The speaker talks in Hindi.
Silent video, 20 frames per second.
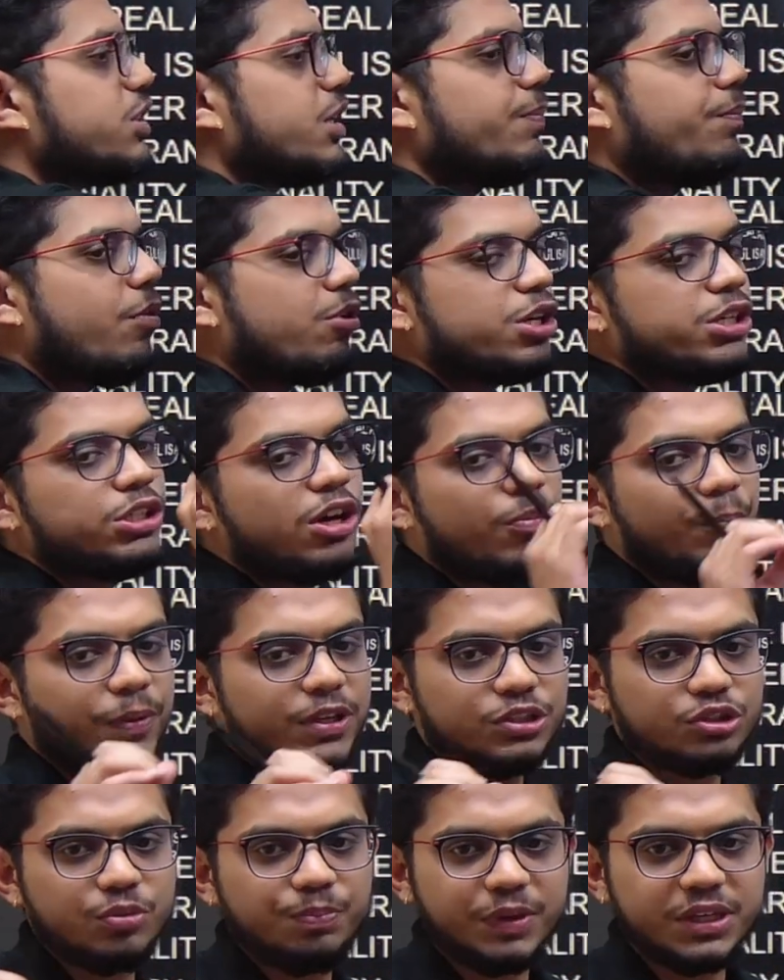इंपॉर्टेंट टॉपिक्स
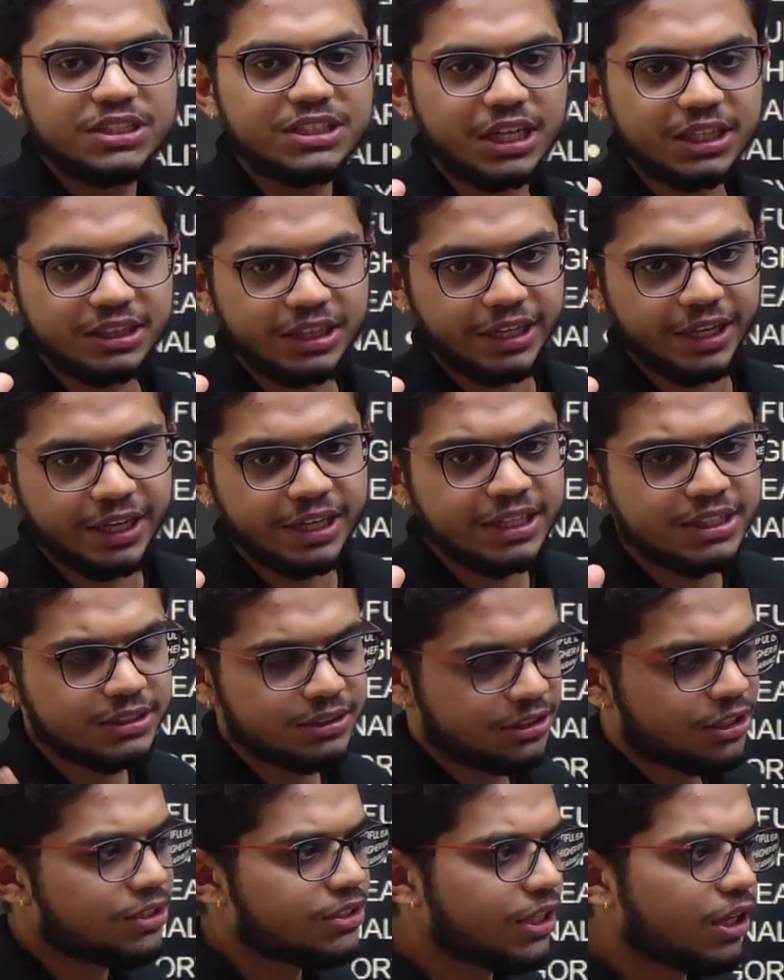जो बन जाते हैं
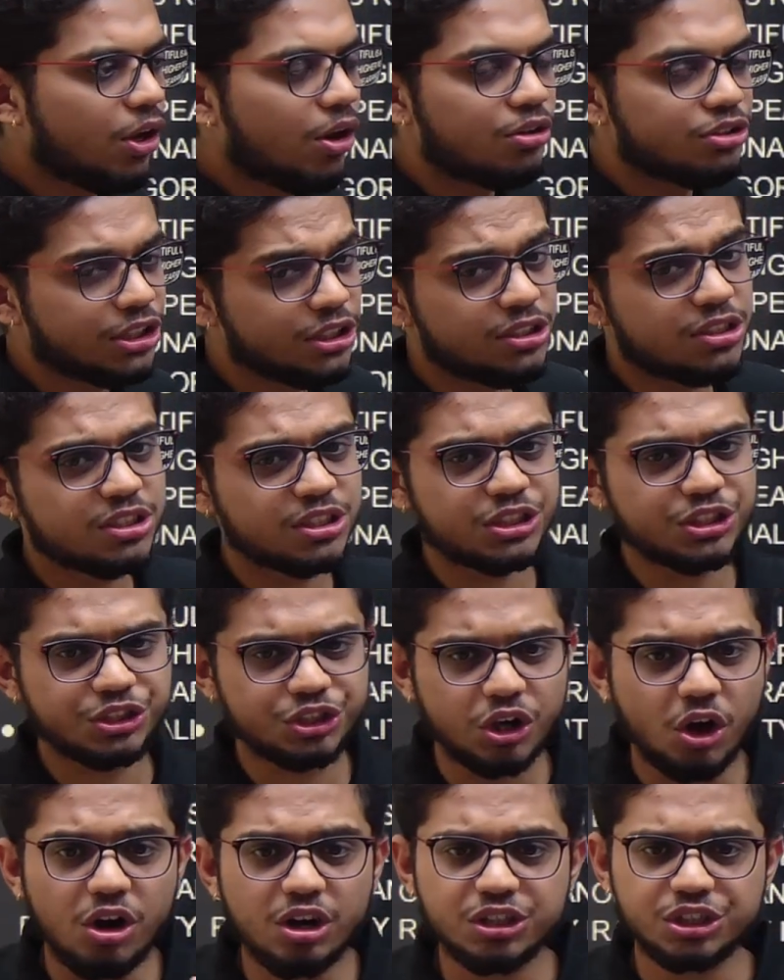जिनसे क्वेश्चन
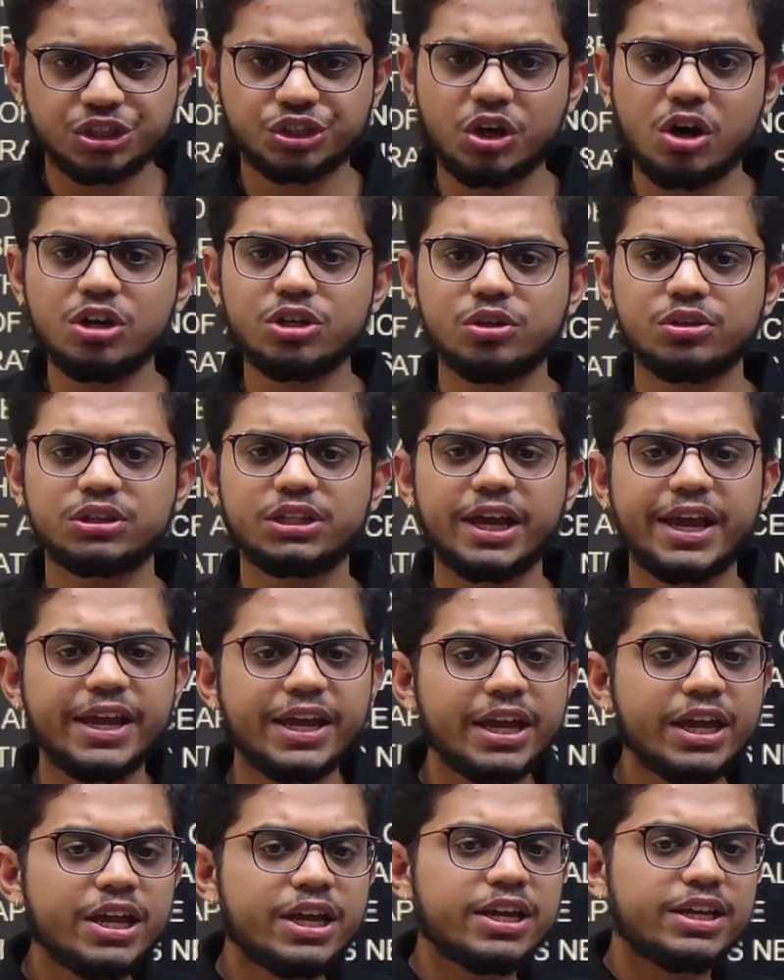श्योर शॉर्ट होता है
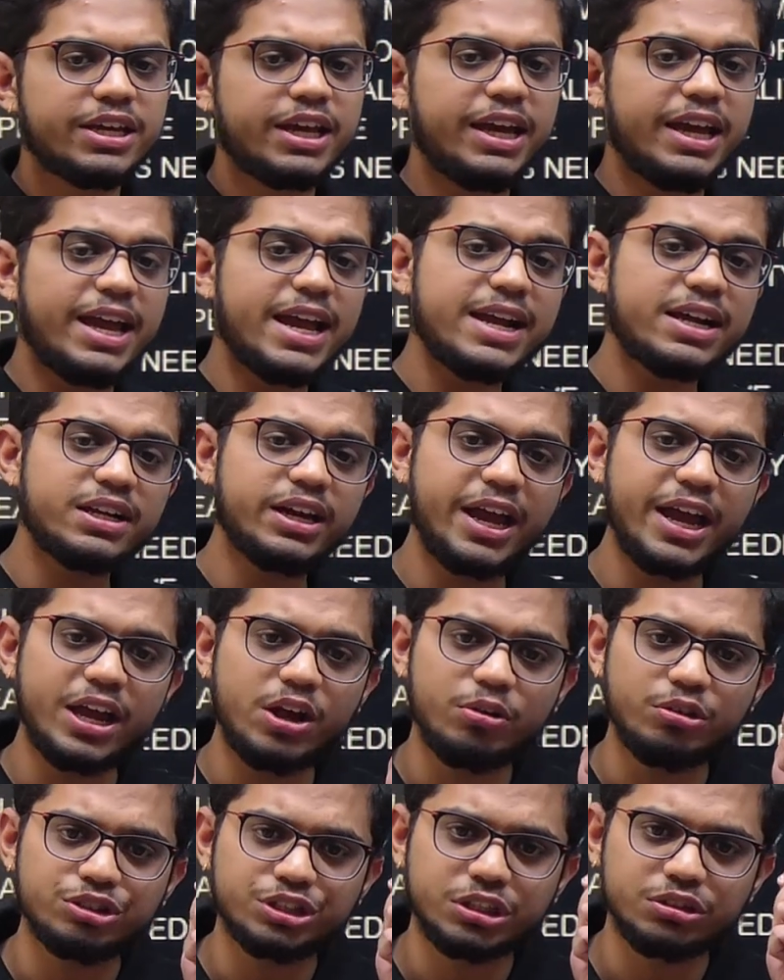कि एक ना एक
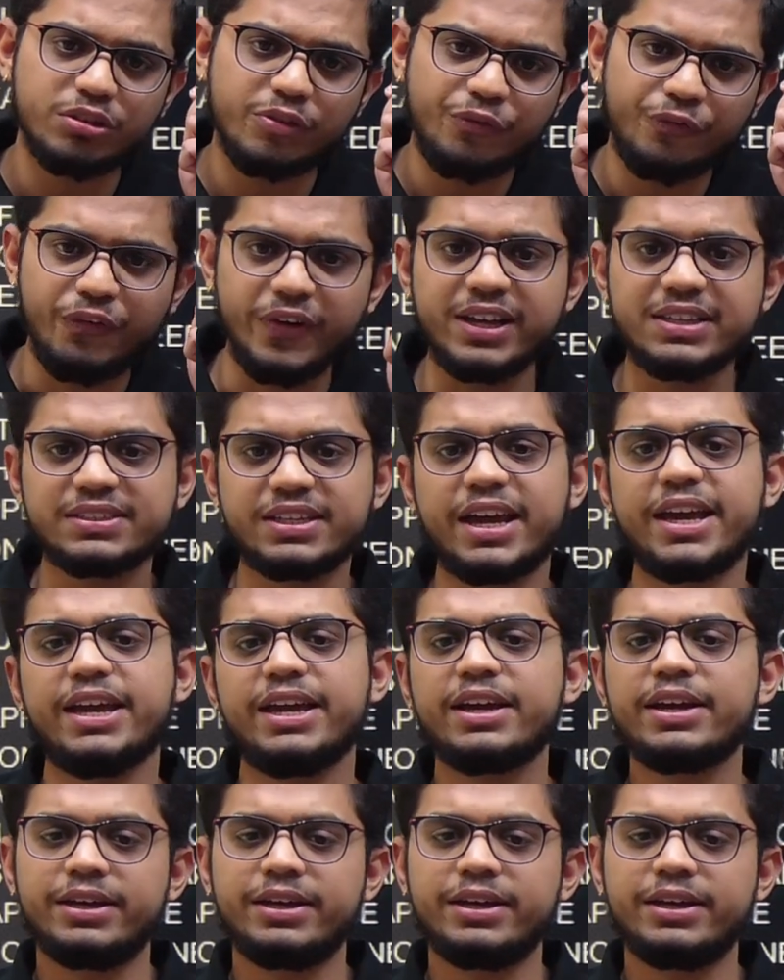क्वेश्चन तो फिक्स है ही